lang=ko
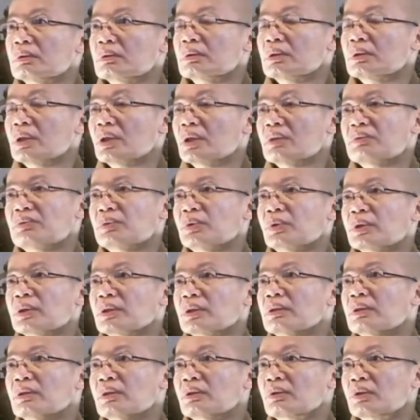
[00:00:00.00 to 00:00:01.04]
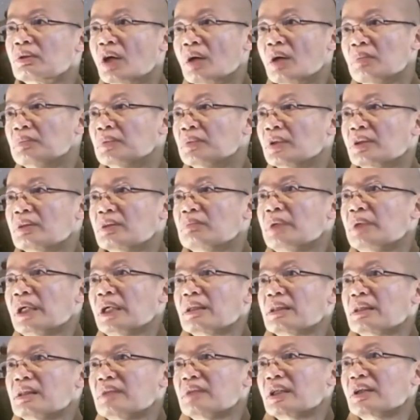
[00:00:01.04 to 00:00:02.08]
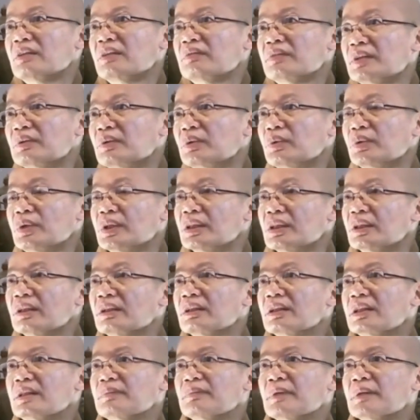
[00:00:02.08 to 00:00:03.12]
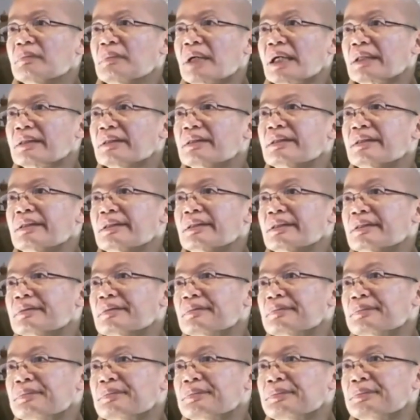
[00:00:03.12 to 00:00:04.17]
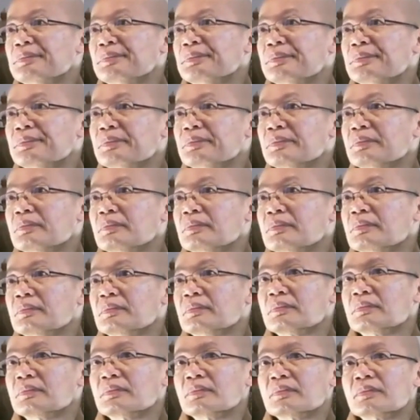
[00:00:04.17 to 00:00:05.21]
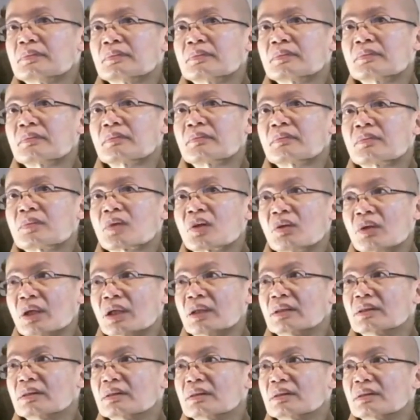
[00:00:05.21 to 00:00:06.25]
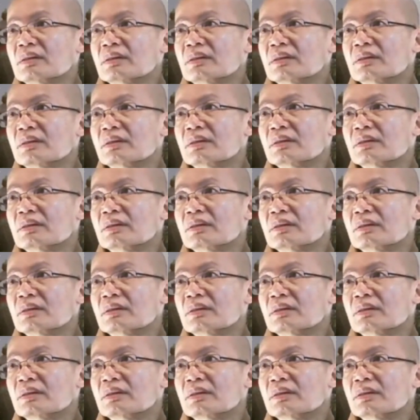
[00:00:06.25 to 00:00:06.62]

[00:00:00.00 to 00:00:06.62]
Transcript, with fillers: 이 법은 지울 수 있습니다. 하지만 참회할 때 완전히 지워지지 않습니다.